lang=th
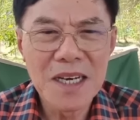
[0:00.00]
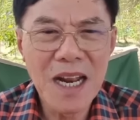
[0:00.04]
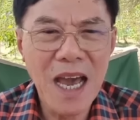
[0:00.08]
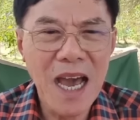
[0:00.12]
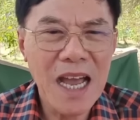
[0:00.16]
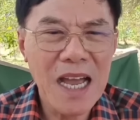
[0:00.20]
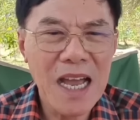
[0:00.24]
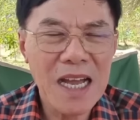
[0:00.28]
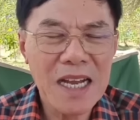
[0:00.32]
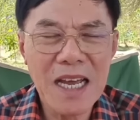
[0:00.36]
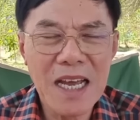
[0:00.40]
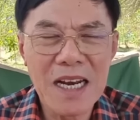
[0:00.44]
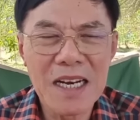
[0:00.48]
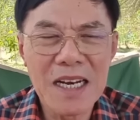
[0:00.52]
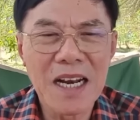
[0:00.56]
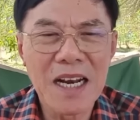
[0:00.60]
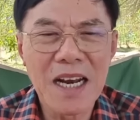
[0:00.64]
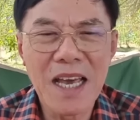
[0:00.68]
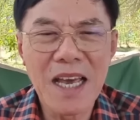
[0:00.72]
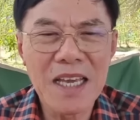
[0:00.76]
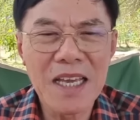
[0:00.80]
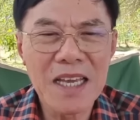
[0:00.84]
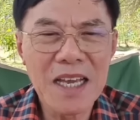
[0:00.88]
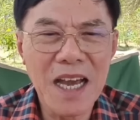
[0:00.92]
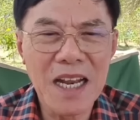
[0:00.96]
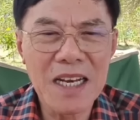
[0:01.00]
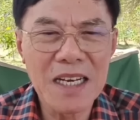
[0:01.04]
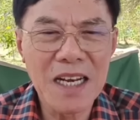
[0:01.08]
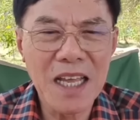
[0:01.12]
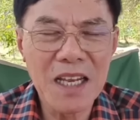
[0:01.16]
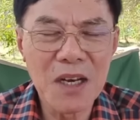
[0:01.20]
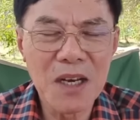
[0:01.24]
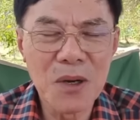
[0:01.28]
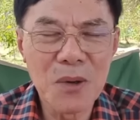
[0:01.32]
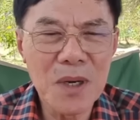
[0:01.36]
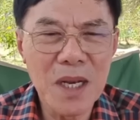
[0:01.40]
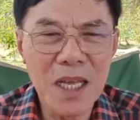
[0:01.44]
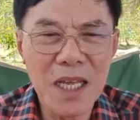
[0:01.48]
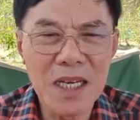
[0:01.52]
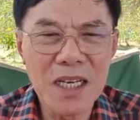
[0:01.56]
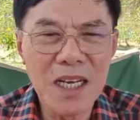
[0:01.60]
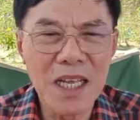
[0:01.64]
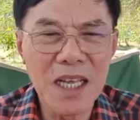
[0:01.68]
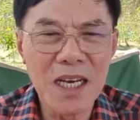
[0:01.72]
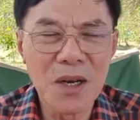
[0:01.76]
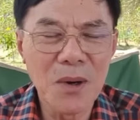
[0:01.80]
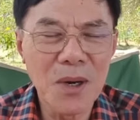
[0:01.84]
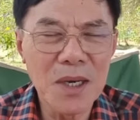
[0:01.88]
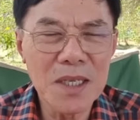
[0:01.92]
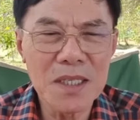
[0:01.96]
ด่ากันอะไรกัน ในโรงเรียนใน
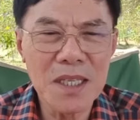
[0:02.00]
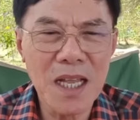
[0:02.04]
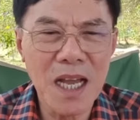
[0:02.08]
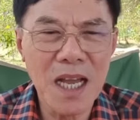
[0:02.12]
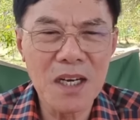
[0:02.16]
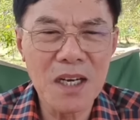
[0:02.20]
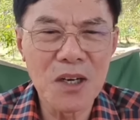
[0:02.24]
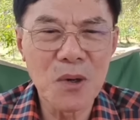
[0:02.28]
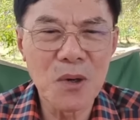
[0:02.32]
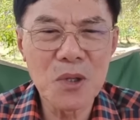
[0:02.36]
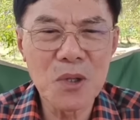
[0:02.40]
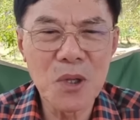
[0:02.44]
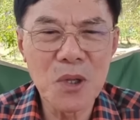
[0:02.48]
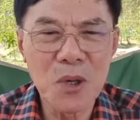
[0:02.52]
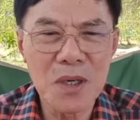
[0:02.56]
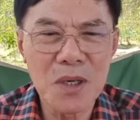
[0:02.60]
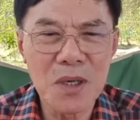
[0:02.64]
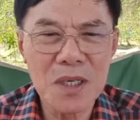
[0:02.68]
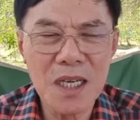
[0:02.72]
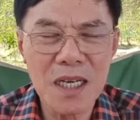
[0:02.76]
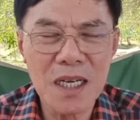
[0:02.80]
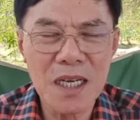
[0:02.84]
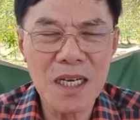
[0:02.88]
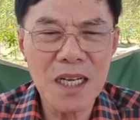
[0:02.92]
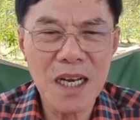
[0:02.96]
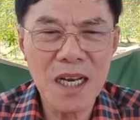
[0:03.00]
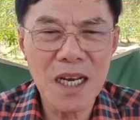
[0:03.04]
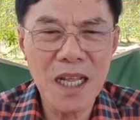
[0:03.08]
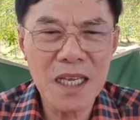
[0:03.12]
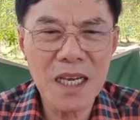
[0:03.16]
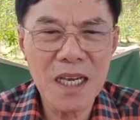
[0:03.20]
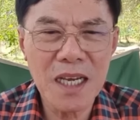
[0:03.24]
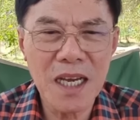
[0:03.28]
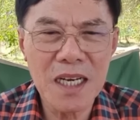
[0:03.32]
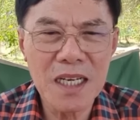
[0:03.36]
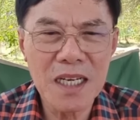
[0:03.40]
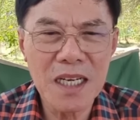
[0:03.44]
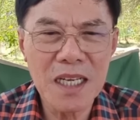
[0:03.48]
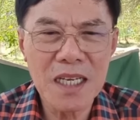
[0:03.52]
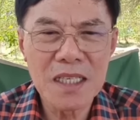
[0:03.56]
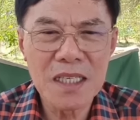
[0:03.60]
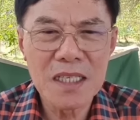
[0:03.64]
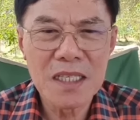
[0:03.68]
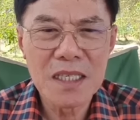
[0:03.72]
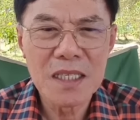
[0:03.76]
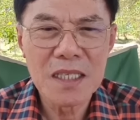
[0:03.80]
ร้อยสั่งลงโทษกันอะไรกัน เนี่ย